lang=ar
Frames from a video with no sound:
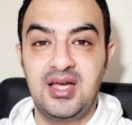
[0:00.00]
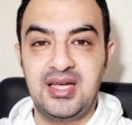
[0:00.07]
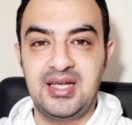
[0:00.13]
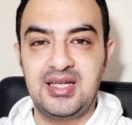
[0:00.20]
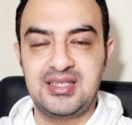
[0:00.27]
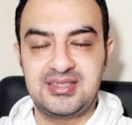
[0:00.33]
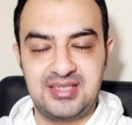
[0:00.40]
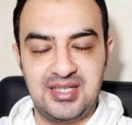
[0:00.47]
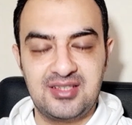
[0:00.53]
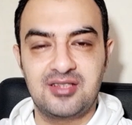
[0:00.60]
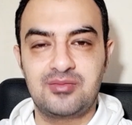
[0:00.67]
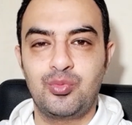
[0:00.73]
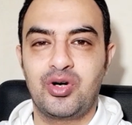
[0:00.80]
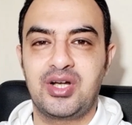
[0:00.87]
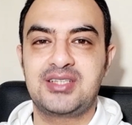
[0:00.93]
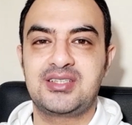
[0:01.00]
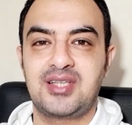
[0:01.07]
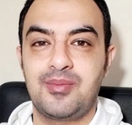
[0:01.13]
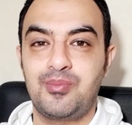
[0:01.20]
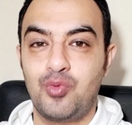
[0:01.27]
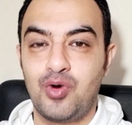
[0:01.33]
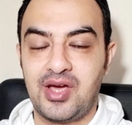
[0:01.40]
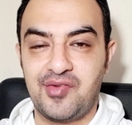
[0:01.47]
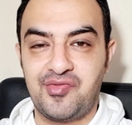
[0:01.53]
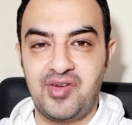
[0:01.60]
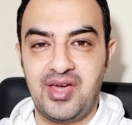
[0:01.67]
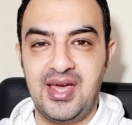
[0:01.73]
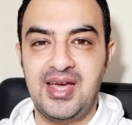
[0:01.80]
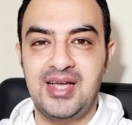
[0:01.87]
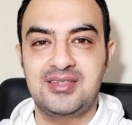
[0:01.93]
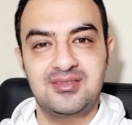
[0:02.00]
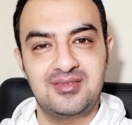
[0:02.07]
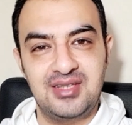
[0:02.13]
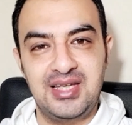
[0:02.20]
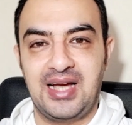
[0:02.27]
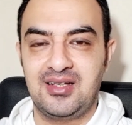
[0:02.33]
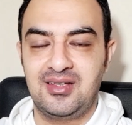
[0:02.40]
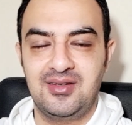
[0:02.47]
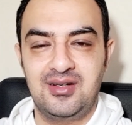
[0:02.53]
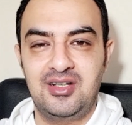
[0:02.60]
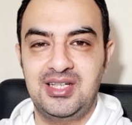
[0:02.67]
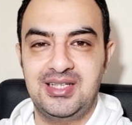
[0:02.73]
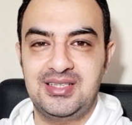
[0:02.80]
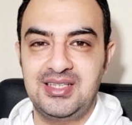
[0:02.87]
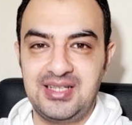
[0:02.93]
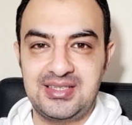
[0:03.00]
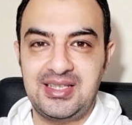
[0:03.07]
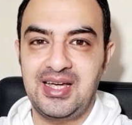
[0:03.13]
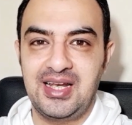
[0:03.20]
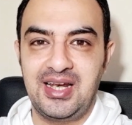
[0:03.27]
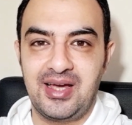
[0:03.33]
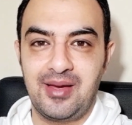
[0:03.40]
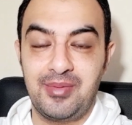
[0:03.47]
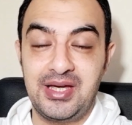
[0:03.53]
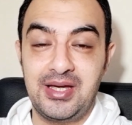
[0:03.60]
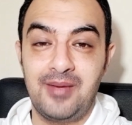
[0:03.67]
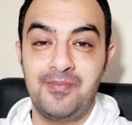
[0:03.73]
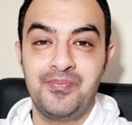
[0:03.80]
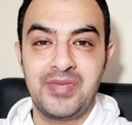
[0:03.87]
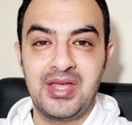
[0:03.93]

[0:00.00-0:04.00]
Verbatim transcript: آه، زياده مرتب مكافئات يعني هي دي النتائج الايجابيه